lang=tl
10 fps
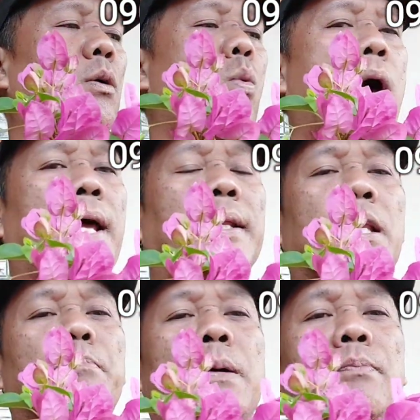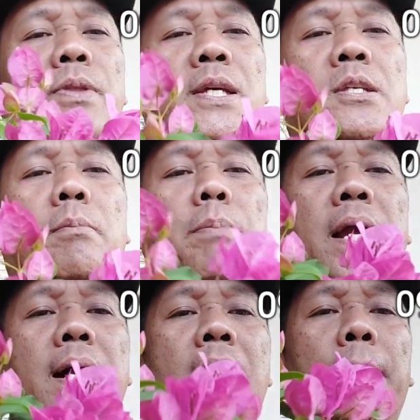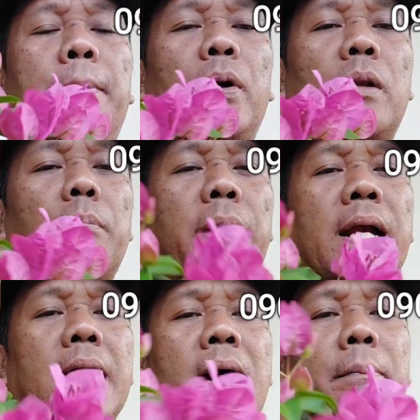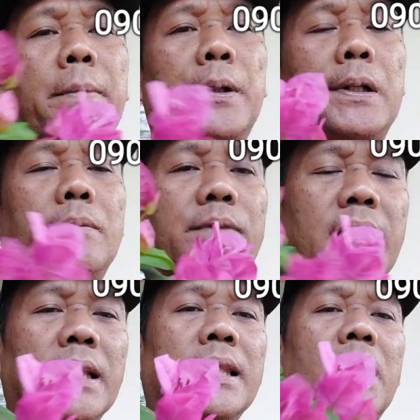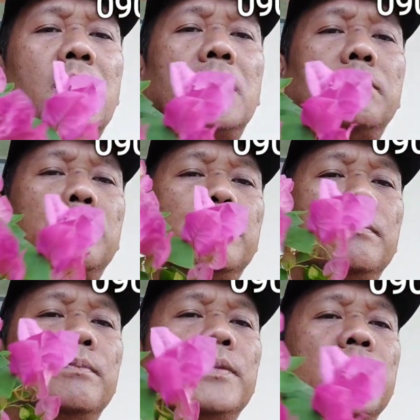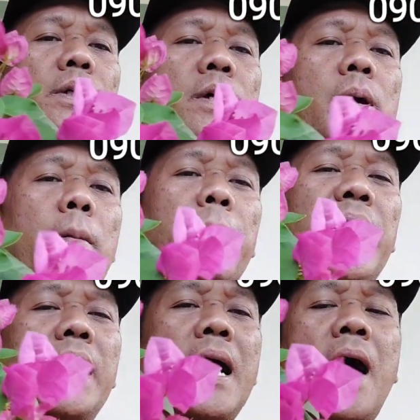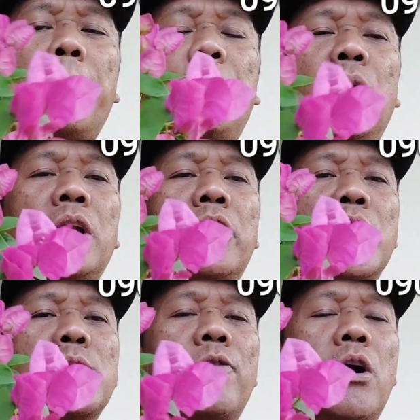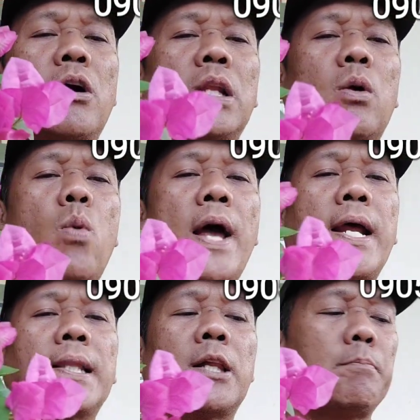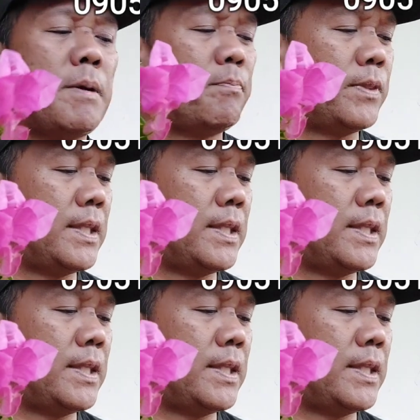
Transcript: only 150 si pink apple. Pink apple. Ganda o. Oh. Mm. Pink apple yours for only 150.